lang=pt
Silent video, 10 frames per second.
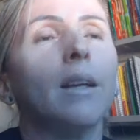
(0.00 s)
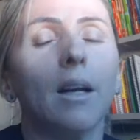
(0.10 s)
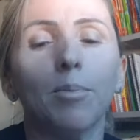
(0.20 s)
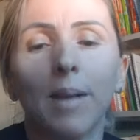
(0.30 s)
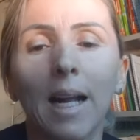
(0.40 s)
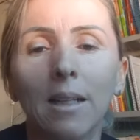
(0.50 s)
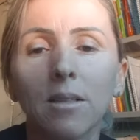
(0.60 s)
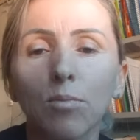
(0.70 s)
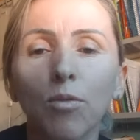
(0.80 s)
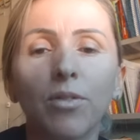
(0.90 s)

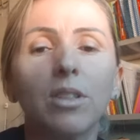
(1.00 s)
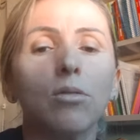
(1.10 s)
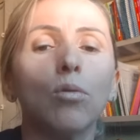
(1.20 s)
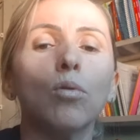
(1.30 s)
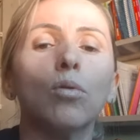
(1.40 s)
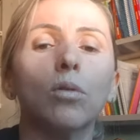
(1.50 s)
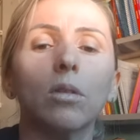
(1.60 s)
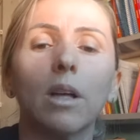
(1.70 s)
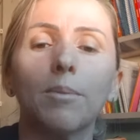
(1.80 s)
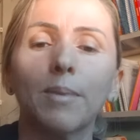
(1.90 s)
Capitalismo visa o lucro,
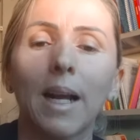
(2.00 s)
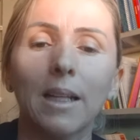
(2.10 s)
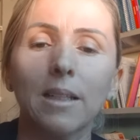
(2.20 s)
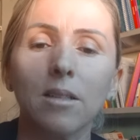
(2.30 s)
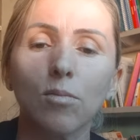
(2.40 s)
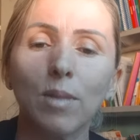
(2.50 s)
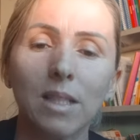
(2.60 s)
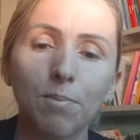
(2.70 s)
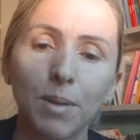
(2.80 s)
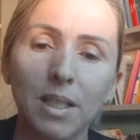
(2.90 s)
capitalismo
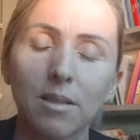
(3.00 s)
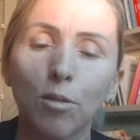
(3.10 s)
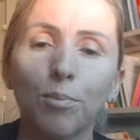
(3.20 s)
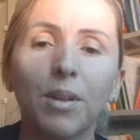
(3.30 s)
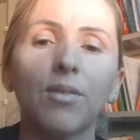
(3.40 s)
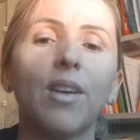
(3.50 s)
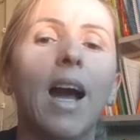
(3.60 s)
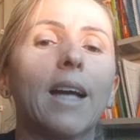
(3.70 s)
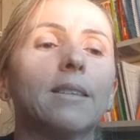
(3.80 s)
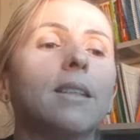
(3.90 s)
as empresas são
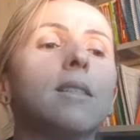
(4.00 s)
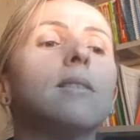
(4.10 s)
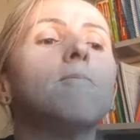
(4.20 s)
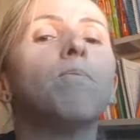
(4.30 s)
privadas.